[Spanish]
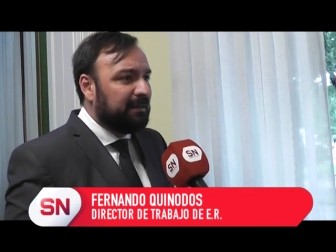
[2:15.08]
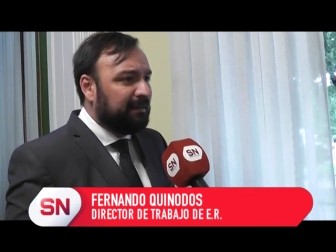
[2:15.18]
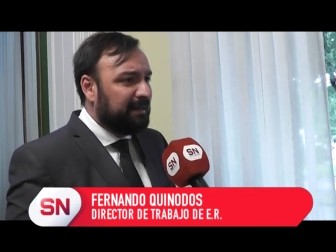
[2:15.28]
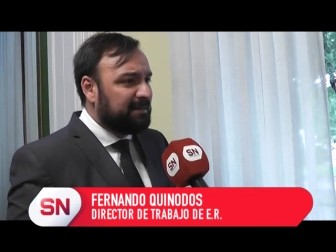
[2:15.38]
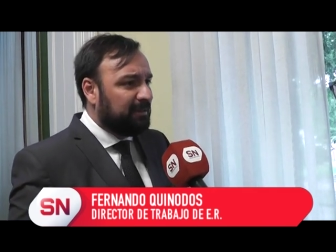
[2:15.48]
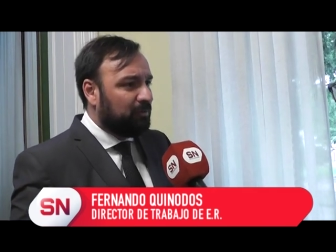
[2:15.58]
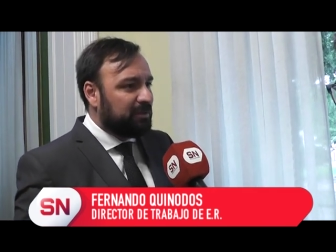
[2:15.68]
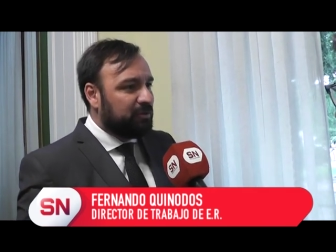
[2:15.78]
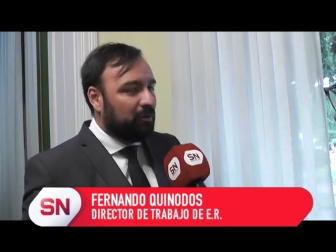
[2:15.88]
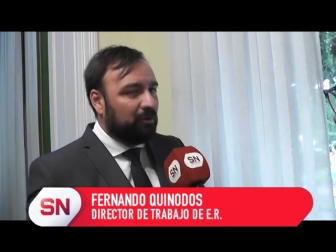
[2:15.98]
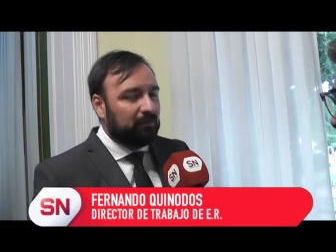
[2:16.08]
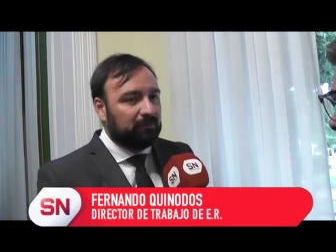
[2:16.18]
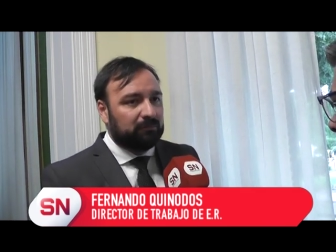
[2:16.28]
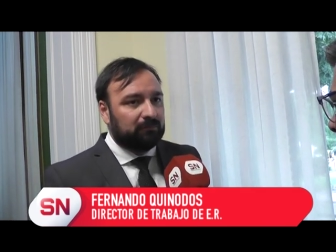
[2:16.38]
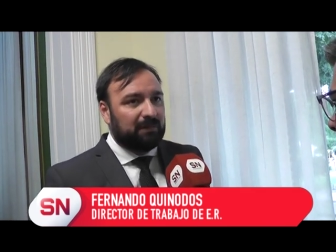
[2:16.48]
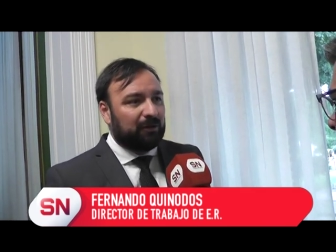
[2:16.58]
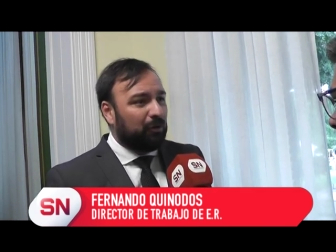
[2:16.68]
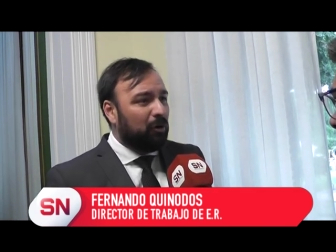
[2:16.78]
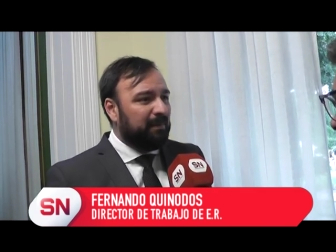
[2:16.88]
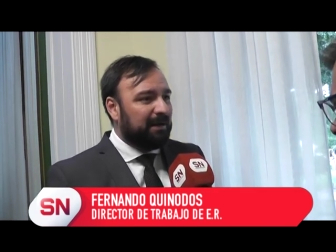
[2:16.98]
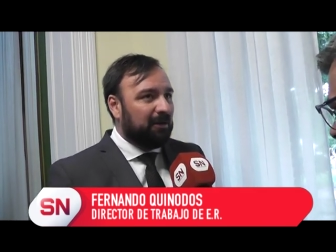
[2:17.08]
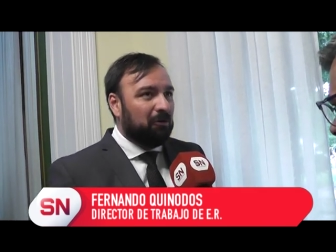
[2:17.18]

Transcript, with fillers: de la situación macroeconómica.